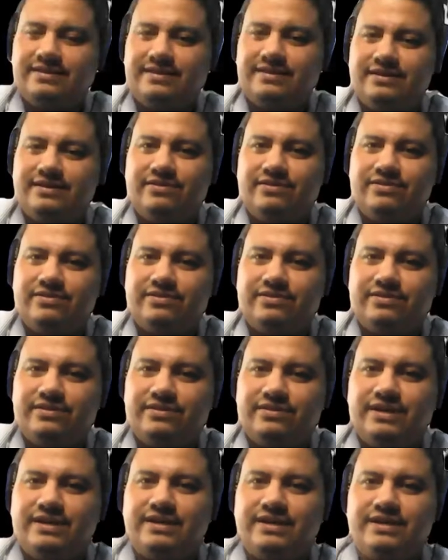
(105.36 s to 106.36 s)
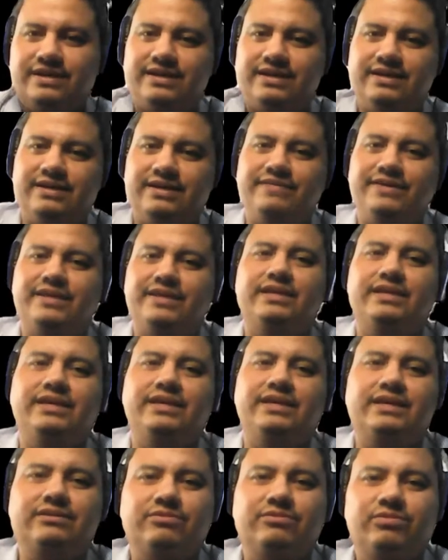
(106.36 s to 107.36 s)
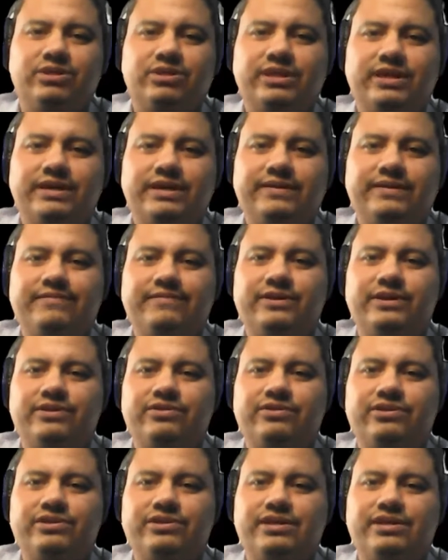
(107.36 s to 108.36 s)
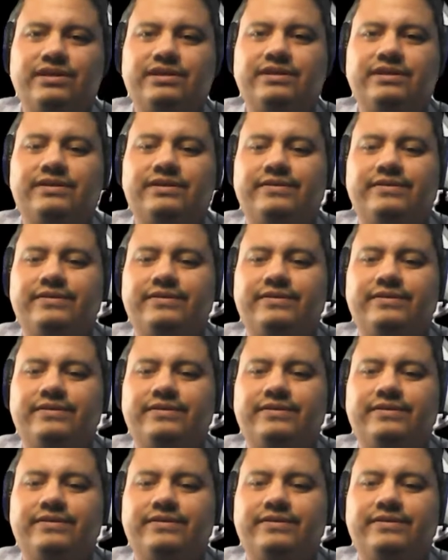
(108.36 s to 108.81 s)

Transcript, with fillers: Saludos a Kevin Daniel, ¿cómo está? Buenas noches.